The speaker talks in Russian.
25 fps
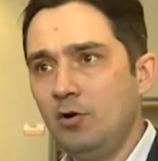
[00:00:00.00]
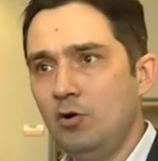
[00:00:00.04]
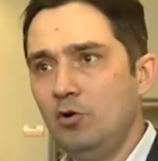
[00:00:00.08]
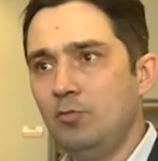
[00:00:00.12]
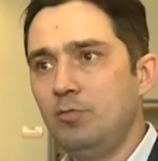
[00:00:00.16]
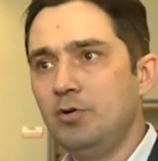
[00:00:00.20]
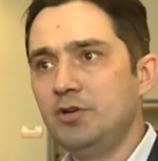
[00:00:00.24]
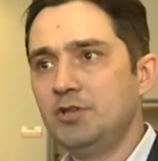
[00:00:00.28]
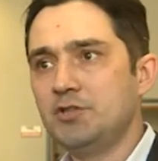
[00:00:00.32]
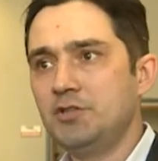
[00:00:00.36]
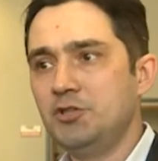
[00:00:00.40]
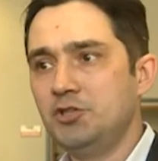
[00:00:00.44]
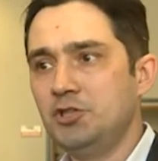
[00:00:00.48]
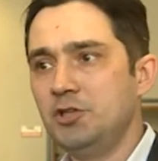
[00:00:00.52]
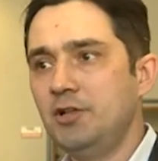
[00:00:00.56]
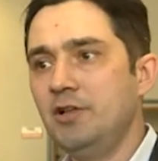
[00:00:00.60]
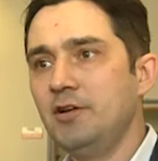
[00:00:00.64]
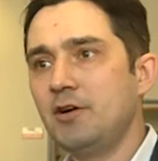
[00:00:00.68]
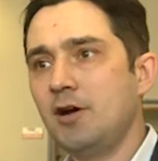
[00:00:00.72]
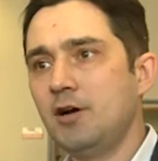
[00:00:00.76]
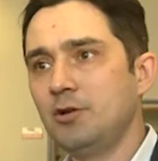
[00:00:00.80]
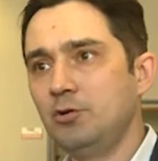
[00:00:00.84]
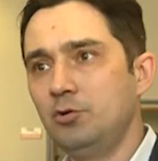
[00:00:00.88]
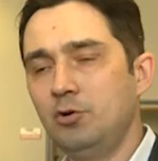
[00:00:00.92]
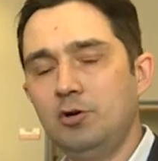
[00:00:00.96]
образ
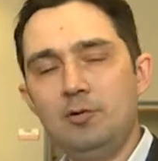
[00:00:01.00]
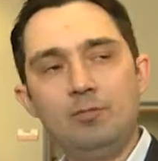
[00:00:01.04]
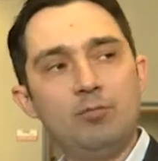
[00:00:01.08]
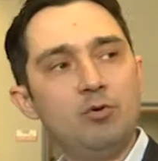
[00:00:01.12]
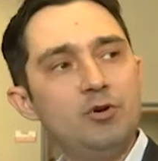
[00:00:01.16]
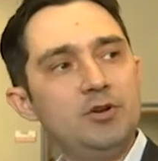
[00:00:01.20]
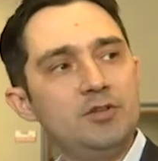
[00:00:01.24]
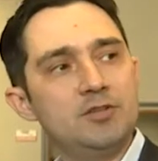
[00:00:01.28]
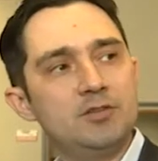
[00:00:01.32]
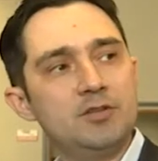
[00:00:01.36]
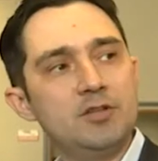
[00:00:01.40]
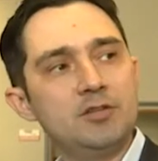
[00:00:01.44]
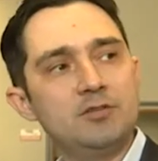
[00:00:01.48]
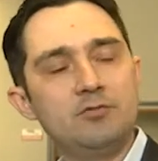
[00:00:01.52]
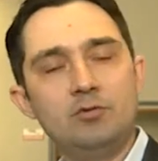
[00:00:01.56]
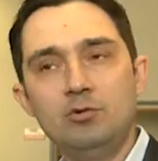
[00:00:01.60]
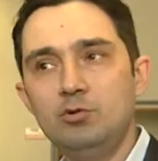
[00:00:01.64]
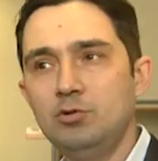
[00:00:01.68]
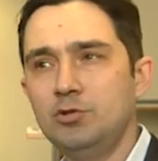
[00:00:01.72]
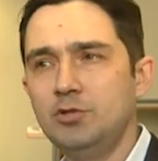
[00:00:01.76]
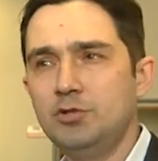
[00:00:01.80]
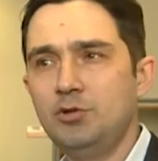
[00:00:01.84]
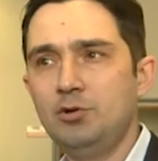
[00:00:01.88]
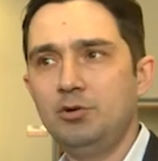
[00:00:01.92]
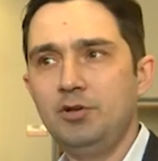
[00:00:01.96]
человека, который борется за
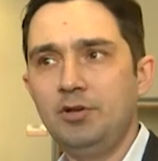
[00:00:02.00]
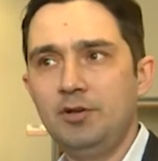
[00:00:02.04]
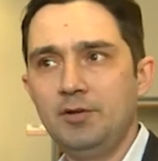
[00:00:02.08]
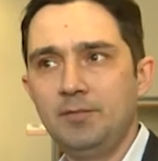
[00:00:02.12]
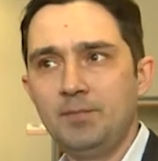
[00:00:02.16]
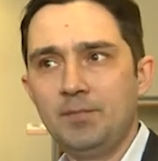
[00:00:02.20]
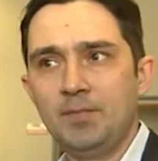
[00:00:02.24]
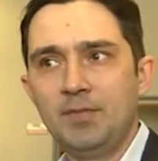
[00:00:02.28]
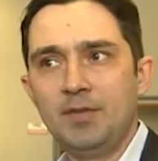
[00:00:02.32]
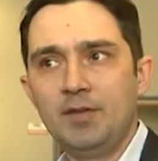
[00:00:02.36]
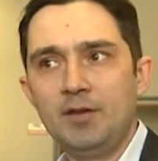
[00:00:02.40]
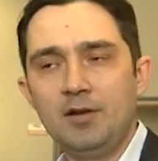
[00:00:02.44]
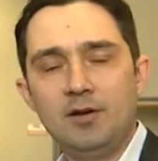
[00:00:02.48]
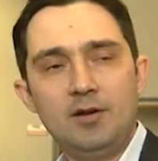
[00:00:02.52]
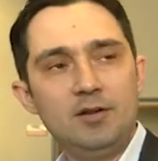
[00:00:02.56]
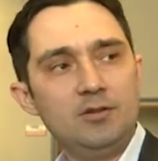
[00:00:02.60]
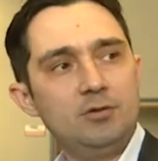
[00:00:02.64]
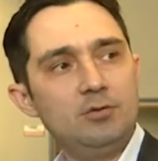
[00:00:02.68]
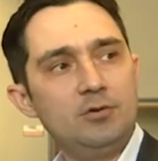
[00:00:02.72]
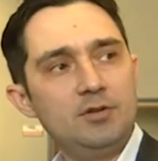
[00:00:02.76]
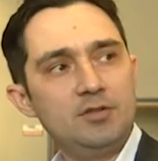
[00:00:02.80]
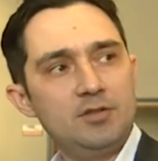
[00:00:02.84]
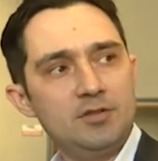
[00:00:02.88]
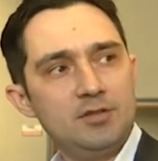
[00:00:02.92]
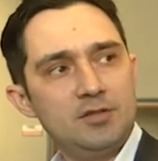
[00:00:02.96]
свой устой,
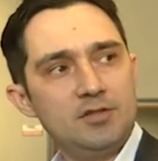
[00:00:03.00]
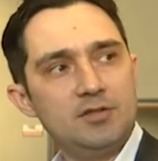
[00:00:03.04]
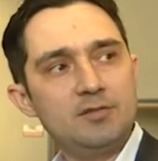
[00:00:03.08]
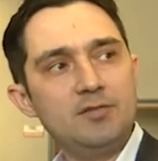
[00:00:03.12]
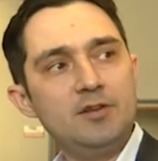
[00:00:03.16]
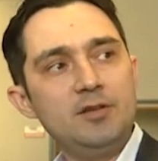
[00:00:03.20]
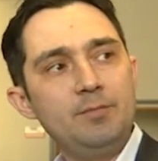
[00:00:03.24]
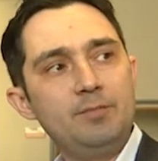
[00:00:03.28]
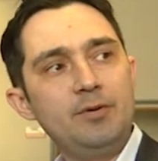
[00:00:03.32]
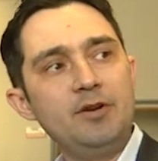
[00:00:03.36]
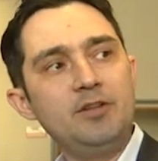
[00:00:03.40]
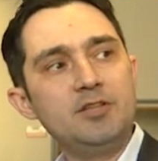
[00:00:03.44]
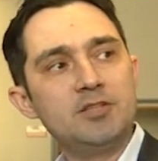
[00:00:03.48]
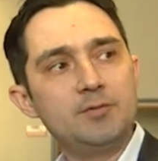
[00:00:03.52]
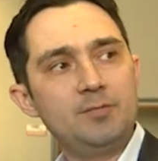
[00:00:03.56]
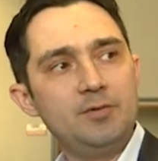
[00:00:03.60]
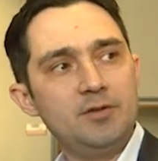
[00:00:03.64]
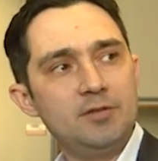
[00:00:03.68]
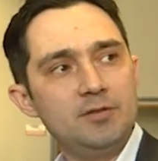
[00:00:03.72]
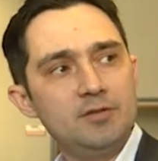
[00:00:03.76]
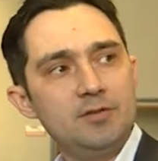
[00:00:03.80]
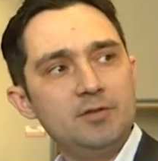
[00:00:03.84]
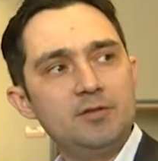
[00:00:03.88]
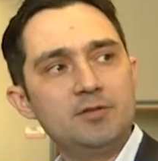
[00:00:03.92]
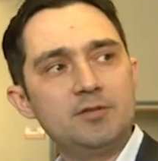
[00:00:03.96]
который за свои
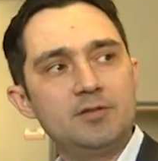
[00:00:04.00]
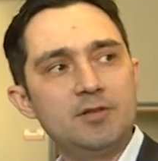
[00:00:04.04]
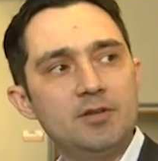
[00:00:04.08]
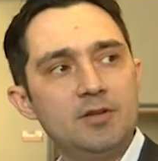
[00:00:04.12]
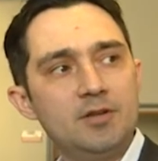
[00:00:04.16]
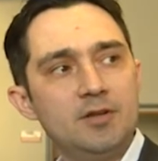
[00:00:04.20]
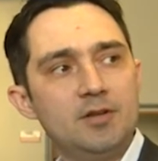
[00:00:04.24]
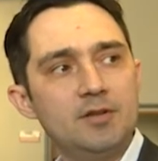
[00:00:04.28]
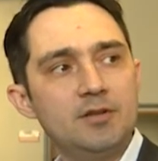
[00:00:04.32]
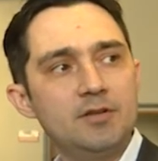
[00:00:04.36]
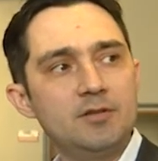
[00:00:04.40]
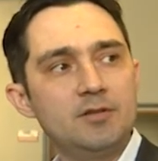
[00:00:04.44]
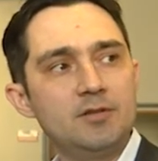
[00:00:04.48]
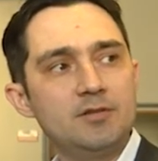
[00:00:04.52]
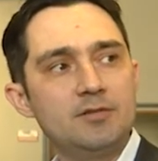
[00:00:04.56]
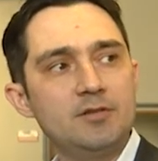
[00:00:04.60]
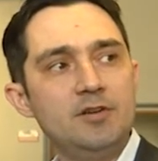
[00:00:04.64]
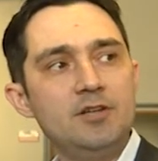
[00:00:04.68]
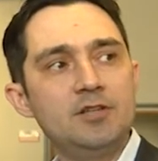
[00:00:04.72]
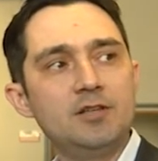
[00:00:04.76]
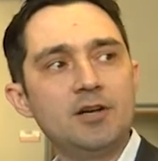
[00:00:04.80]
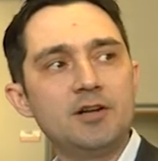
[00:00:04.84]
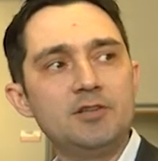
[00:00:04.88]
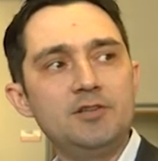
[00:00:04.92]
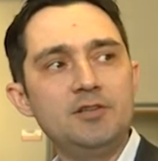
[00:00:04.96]
принципы, за
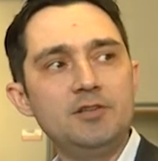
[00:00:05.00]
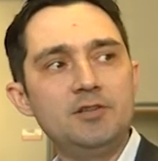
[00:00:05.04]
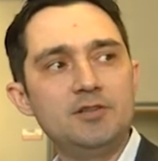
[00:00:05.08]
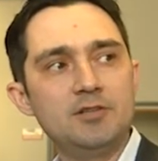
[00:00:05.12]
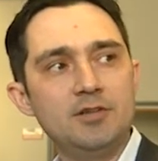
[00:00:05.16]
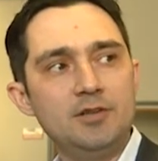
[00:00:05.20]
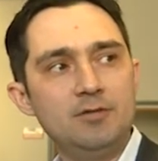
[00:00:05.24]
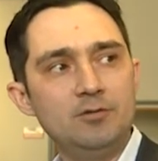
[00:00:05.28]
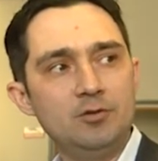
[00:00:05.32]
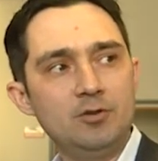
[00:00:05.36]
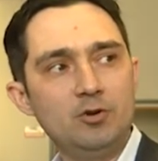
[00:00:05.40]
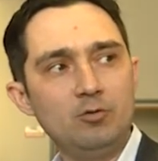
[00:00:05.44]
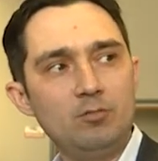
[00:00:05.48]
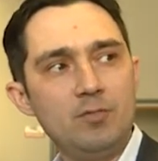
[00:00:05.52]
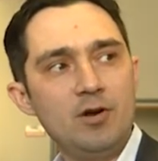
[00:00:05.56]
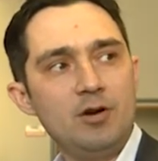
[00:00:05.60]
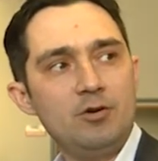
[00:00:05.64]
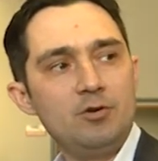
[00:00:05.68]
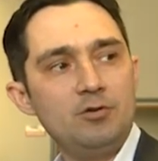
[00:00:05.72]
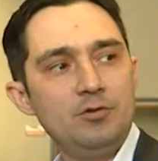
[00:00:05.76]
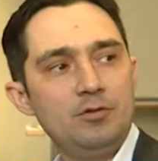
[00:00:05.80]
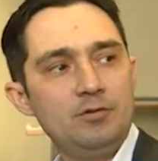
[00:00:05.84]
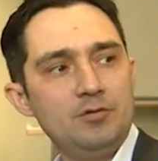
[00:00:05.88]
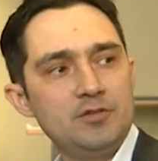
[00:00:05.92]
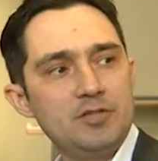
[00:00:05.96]
свои традиции. Вот
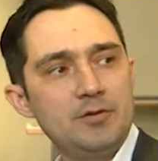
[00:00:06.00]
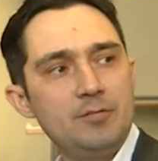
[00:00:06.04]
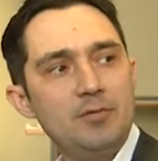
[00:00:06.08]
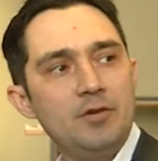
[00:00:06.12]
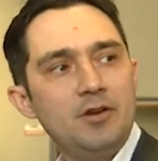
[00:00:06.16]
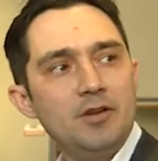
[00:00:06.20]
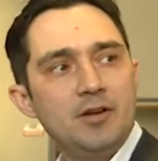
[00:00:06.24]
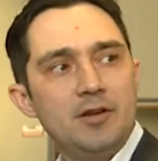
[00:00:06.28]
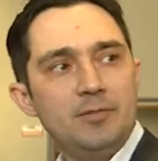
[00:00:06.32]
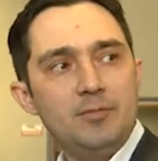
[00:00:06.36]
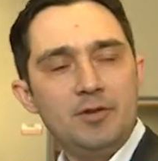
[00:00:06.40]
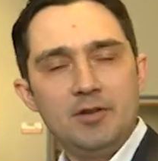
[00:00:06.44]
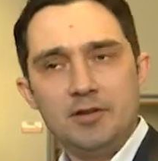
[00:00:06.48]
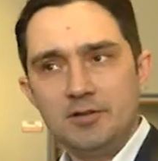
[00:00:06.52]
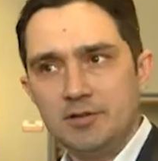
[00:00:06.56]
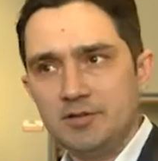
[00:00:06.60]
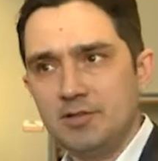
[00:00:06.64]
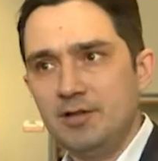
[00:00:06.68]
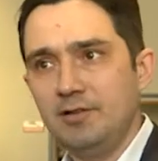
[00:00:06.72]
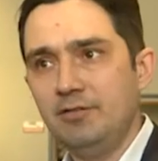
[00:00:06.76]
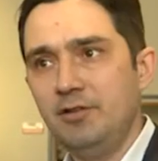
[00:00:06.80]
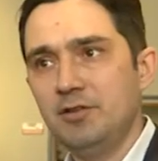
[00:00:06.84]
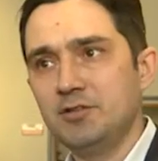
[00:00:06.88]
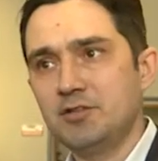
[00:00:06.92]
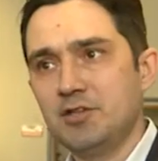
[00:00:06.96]
рубаха у него с оберегами
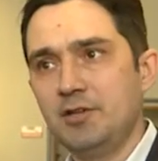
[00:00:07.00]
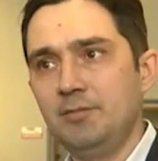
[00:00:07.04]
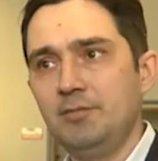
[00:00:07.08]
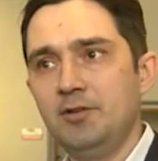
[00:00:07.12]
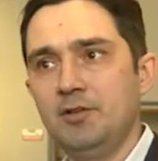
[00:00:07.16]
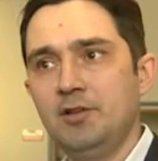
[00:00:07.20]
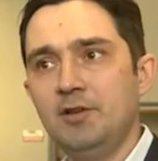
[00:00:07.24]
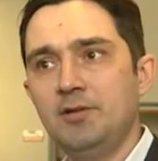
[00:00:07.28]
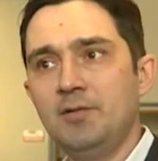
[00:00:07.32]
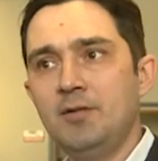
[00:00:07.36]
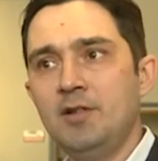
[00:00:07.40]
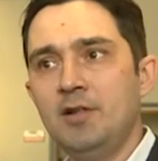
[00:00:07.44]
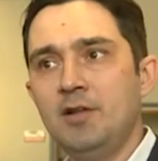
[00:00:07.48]
славянскими. Да.